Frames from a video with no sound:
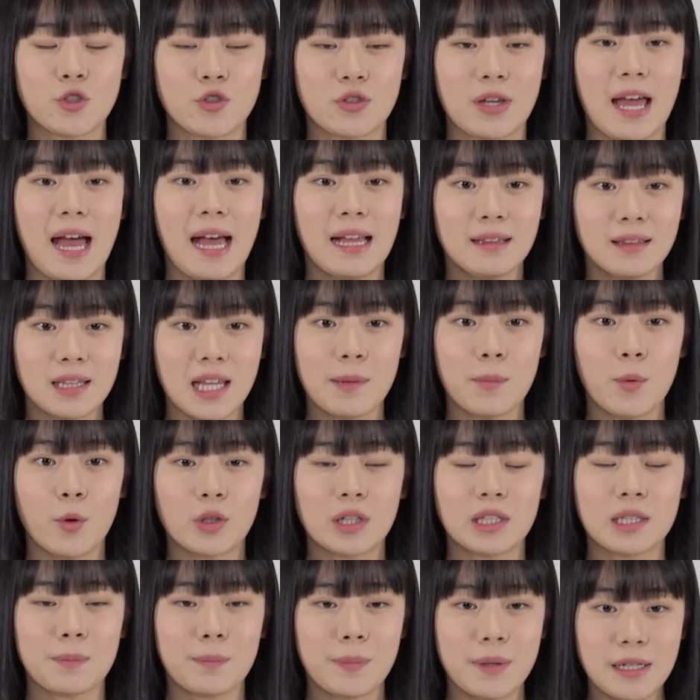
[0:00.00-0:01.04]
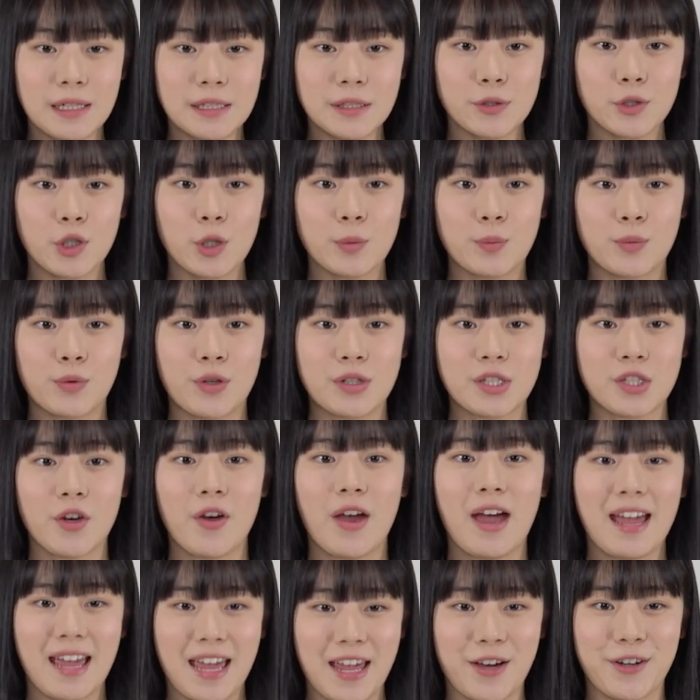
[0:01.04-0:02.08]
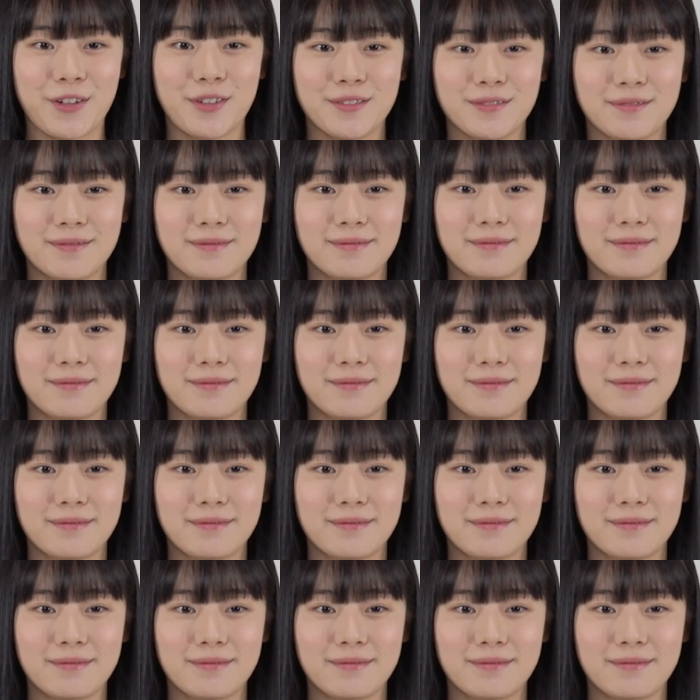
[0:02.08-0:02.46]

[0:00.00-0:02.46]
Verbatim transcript: 중에 한 대목은 필수로 부르셔야 해요.